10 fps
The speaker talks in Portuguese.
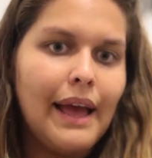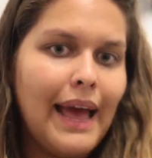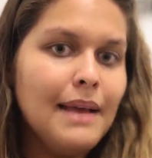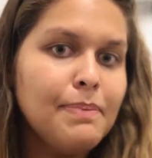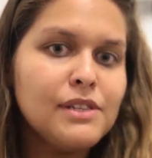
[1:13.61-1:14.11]

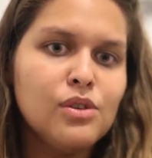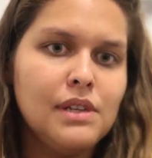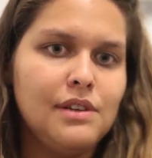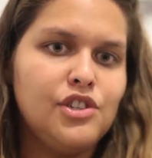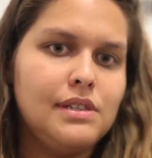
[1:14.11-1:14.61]
é
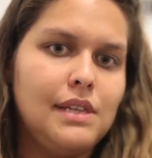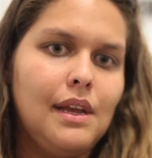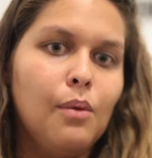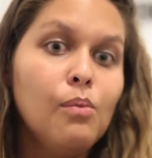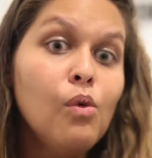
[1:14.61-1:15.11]
impressionante,
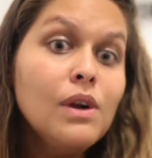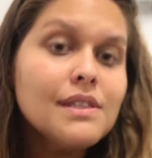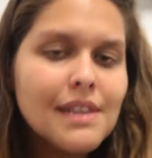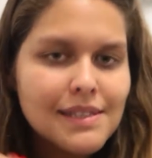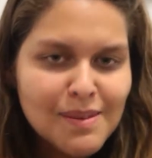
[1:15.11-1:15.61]
assim. Eu
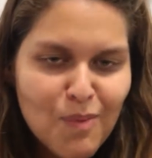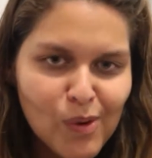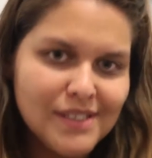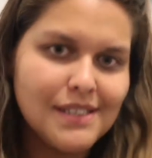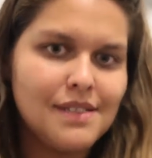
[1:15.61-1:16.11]
muitas e
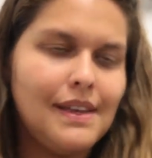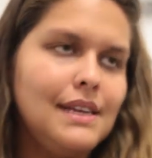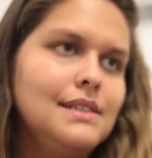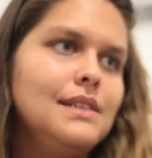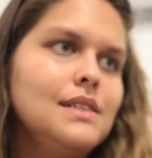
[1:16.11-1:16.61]
muitas
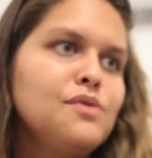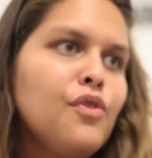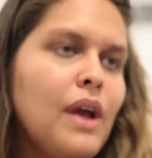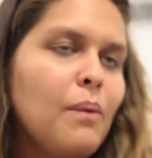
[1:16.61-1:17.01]
vezes fui